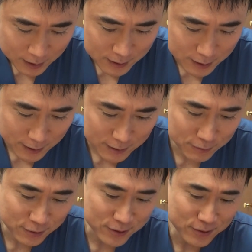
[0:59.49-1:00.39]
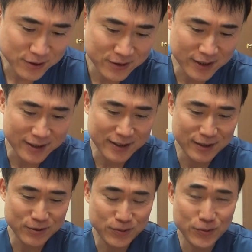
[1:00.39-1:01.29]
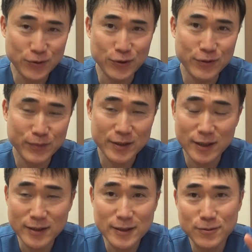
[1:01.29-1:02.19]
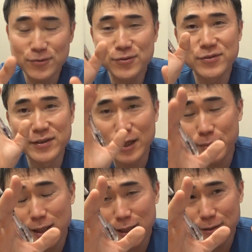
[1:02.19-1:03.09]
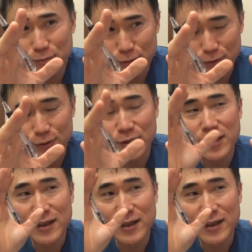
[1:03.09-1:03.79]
でなんで僕そうするかっていうと、まあ、大抵その名前も